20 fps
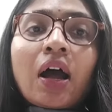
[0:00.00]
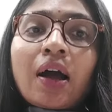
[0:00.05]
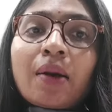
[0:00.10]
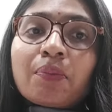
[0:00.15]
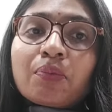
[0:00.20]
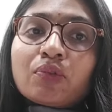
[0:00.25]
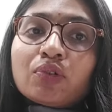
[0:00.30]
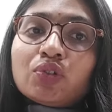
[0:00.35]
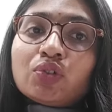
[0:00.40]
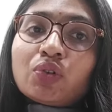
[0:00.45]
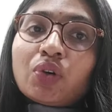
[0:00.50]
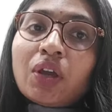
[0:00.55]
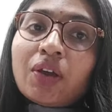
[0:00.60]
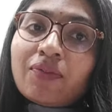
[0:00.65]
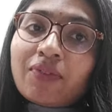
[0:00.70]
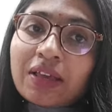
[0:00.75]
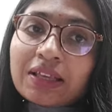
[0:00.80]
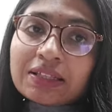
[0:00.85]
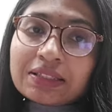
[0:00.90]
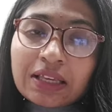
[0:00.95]
आपको जो
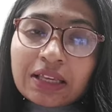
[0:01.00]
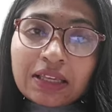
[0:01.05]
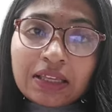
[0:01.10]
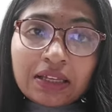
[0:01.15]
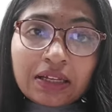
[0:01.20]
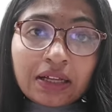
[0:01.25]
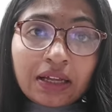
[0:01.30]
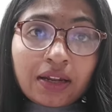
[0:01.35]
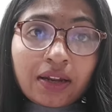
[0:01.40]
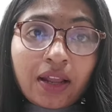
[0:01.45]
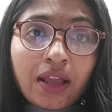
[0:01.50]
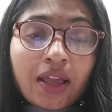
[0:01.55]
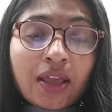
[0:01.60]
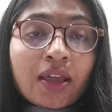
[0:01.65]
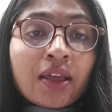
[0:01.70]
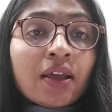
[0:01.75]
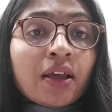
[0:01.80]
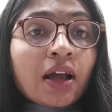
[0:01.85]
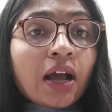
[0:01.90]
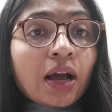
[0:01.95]
है वैसा ही करना
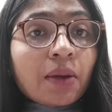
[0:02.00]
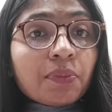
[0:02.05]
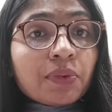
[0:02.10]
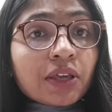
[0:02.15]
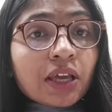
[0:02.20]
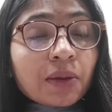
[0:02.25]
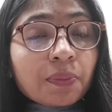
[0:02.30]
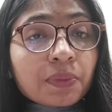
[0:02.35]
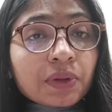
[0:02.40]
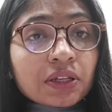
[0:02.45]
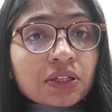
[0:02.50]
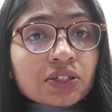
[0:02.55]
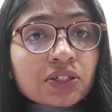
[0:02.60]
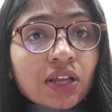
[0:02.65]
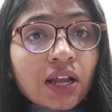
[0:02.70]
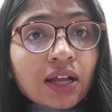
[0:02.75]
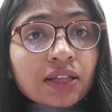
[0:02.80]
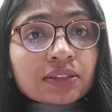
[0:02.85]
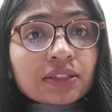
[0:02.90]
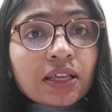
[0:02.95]
है अब यह
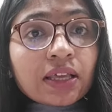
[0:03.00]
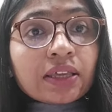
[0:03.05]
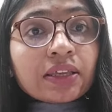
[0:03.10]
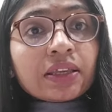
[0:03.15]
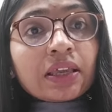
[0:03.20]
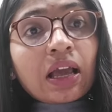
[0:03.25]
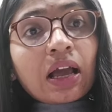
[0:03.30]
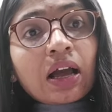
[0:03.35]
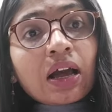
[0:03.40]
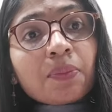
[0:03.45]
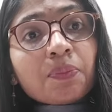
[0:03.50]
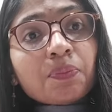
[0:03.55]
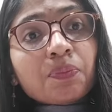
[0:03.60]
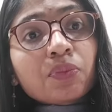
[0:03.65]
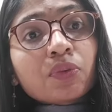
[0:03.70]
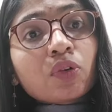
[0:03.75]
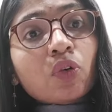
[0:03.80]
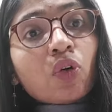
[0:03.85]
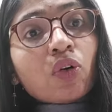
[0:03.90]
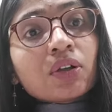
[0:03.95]
प्रश्न आता है कि
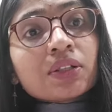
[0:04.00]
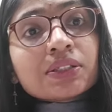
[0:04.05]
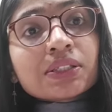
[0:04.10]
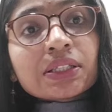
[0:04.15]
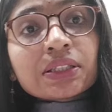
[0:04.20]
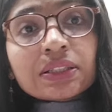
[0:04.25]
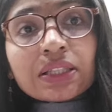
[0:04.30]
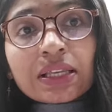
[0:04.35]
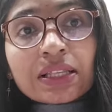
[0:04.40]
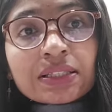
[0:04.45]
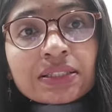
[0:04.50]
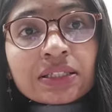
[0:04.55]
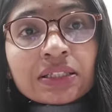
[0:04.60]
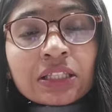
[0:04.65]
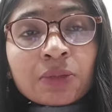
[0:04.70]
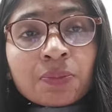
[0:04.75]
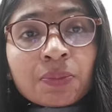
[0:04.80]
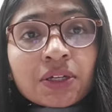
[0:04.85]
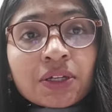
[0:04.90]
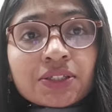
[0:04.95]
आप कौन से तेल से
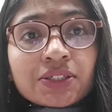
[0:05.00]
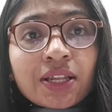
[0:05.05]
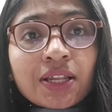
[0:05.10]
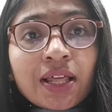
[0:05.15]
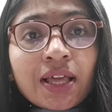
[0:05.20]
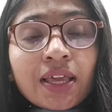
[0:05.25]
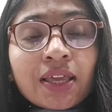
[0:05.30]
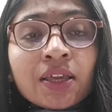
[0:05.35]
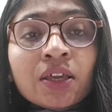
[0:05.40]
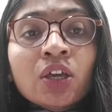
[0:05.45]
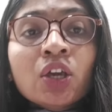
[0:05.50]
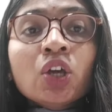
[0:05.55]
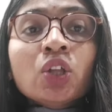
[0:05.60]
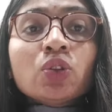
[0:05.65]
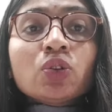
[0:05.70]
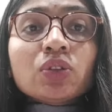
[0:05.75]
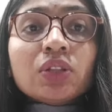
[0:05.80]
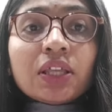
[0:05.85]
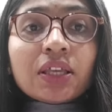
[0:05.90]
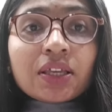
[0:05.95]
दीपक जलाएं
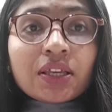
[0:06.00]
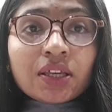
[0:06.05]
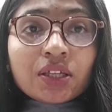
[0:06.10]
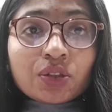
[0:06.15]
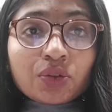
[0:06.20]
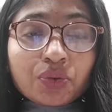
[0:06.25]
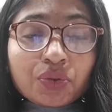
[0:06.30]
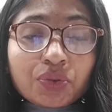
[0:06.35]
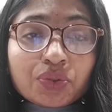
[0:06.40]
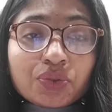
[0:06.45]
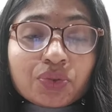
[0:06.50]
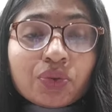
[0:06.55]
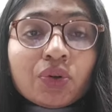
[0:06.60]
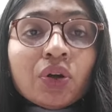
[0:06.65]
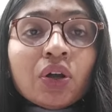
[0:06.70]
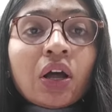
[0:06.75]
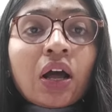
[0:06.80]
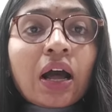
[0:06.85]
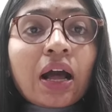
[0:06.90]
तो देखिए दोस्तों